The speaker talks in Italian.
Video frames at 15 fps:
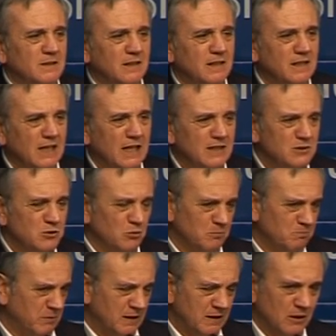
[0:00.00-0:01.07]
Ringrazio
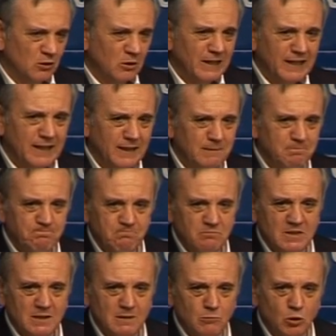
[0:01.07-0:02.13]
in particolare
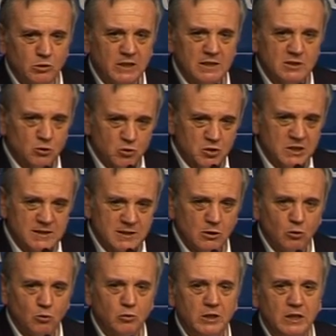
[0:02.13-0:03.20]
le molte
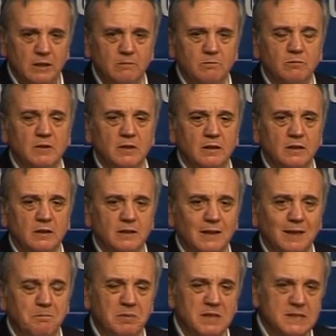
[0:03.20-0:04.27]
associazioni eh,
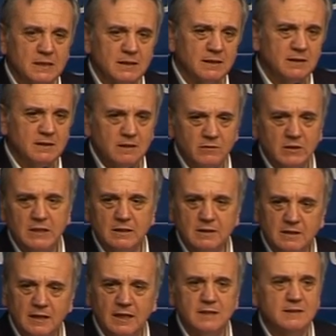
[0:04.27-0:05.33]
rappresentative di
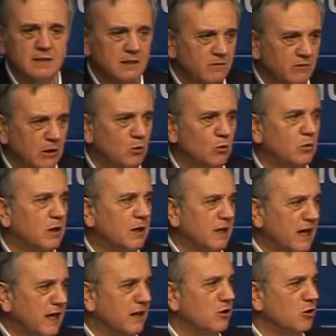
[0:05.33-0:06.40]
interessi e di valori
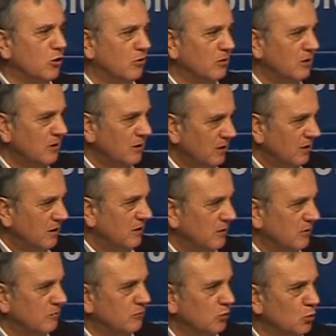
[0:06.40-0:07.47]
che hanno
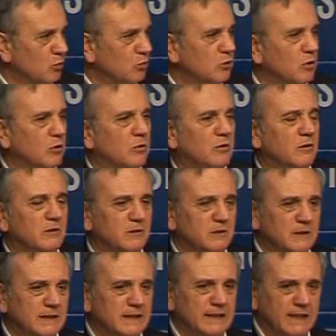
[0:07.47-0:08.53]
eh, voluto
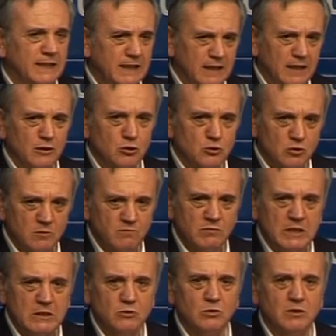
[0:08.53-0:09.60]
eh, aderire al nostro
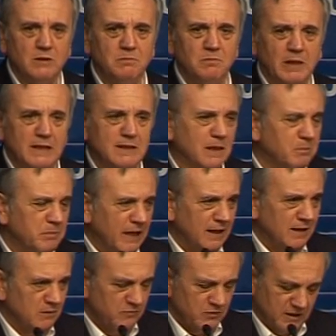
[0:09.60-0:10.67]
invito e prendere
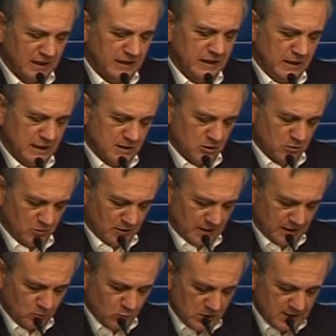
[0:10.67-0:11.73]
parte fin dall'inizio
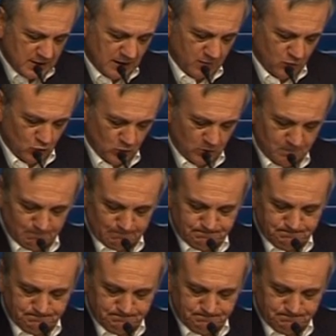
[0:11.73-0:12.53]
a questi lavori.